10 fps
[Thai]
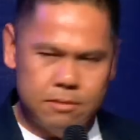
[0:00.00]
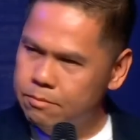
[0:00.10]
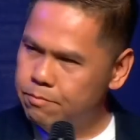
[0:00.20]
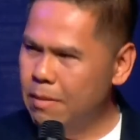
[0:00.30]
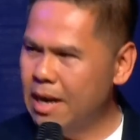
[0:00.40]

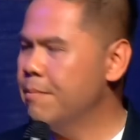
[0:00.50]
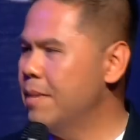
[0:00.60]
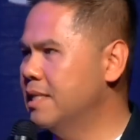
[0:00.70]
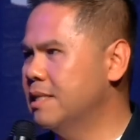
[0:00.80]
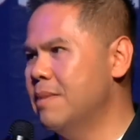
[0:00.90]
บารมี
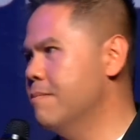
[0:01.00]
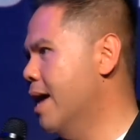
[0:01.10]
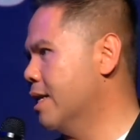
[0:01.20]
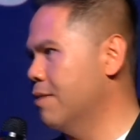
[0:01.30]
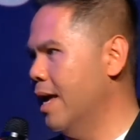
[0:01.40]
จะมีมาก
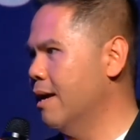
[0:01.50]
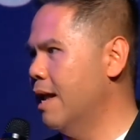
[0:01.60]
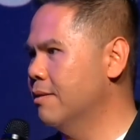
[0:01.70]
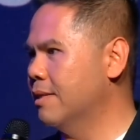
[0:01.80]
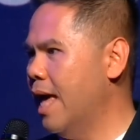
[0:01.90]
เท่าไหร่ก็แล้
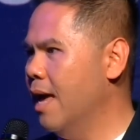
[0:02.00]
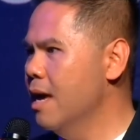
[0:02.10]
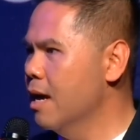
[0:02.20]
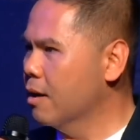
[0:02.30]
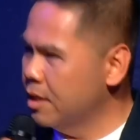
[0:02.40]
วแต่
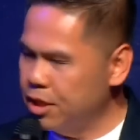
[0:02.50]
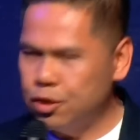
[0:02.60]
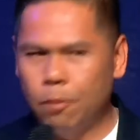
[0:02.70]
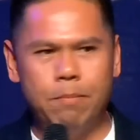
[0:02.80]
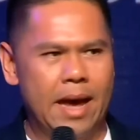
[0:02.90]
ก็จะจ
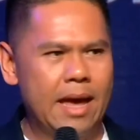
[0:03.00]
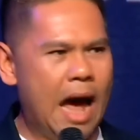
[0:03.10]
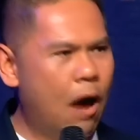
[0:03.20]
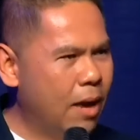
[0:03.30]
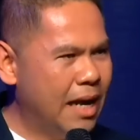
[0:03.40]
บไป
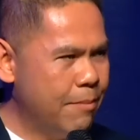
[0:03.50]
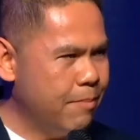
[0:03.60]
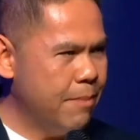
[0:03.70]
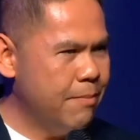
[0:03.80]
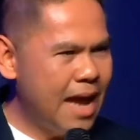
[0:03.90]
เอาอะไรไป
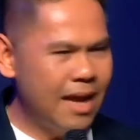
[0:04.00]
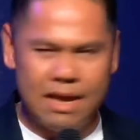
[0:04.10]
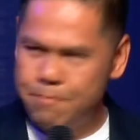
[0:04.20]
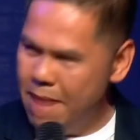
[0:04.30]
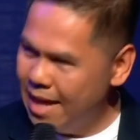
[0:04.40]
ไม่ได้เลย
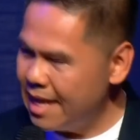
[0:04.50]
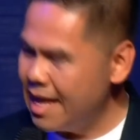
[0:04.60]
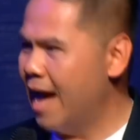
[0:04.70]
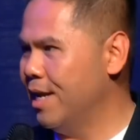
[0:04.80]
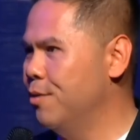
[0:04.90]
แม้แต่อ
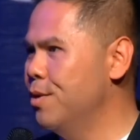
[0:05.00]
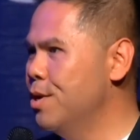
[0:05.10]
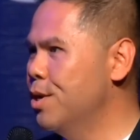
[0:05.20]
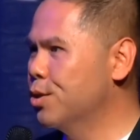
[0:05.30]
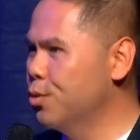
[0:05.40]
ย่างเดียว
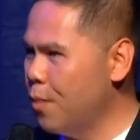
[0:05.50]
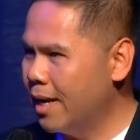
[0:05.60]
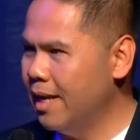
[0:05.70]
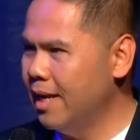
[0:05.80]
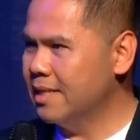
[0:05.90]
ทุกวัน
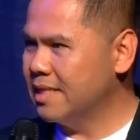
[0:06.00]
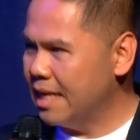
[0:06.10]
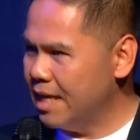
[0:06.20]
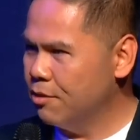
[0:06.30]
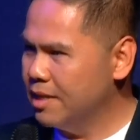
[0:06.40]
นี้สิ่ง
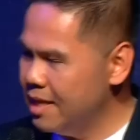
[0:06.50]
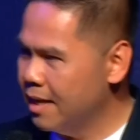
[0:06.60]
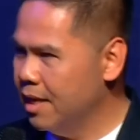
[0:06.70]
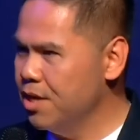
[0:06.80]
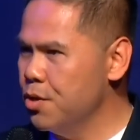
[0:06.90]
เดียวที่ยังเห
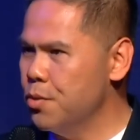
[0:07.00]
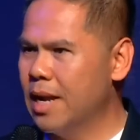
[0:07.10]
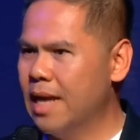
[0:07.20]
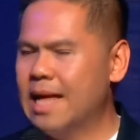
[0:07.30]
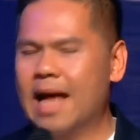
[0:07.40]
ลืออยู่ใน
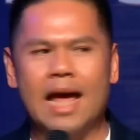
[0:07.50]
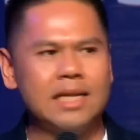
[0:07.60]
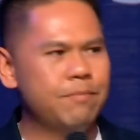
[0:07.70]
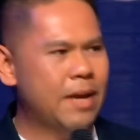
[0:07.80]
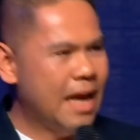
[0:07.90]
ฐานะที่
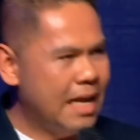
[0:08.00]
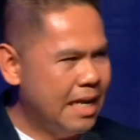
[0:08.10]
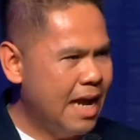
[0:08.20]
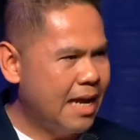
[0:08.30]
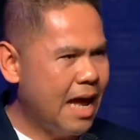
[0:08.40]
เป็นอดีต
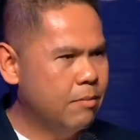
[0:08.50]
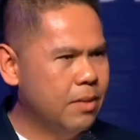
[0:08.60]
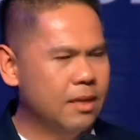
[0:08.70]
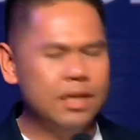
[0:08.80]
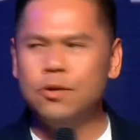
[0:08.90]
นักการเมือง
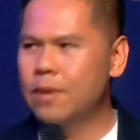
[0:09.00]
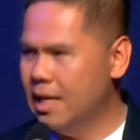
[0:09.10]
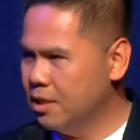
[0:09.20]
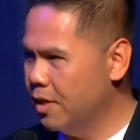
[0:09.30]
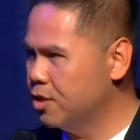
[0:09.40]
ที่ดูแล
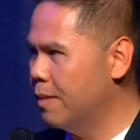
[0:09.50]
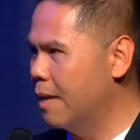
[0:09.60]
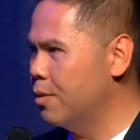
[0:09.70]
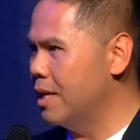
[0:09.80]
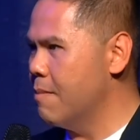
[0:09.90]
จังหวัดสุพรรณ
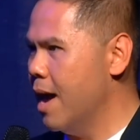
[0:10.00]
บุรีมา